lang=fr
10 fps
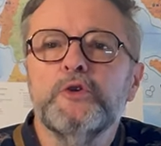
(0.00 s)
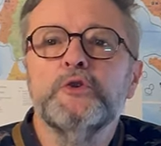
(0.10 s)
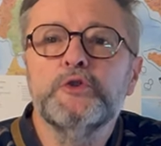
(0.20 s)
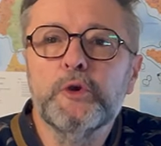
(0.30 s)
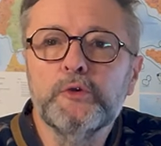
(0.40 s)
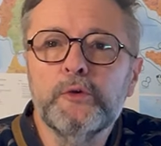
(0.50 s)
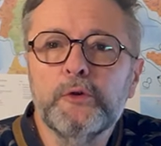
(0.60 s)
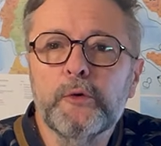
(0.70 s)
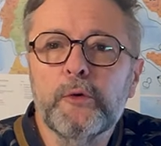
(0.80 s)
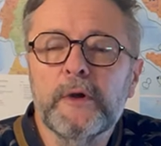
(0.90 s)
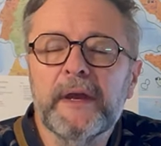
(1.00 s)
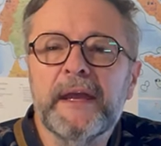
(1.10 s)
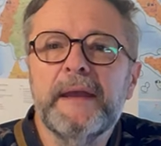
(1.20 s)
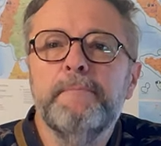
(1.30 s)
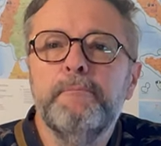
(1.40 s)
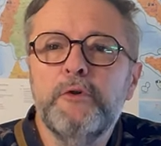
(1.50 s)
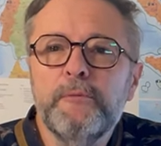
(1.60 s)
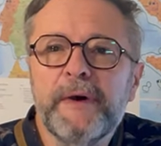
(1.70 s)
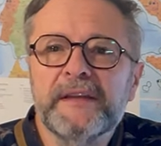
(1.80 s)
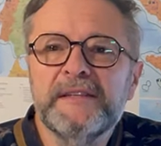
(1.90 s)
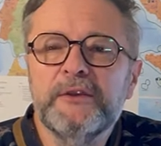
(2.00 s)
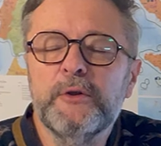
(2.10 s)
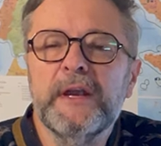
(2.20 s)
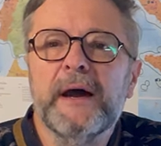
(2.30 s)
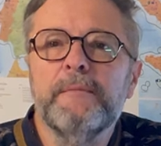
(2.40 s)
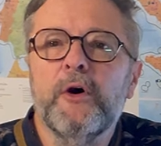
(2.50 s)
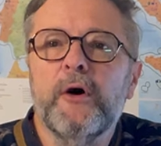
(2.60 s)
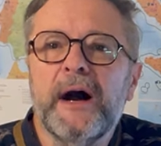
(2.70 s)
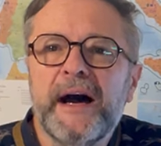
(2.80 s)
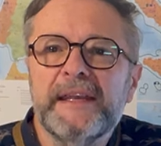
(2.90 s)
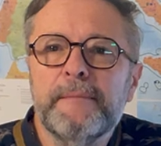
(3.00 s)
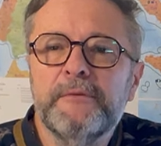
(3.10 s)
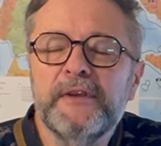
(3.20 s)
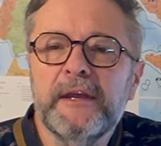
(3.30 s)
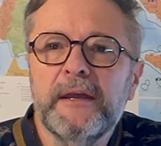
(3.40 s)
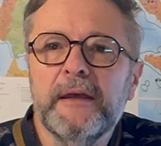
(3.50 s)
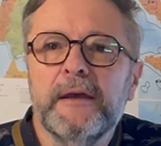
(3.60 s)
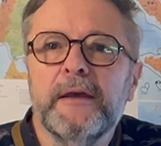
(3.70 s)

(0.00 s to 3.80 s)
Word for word: Ce tuto est plus particulièrement adapté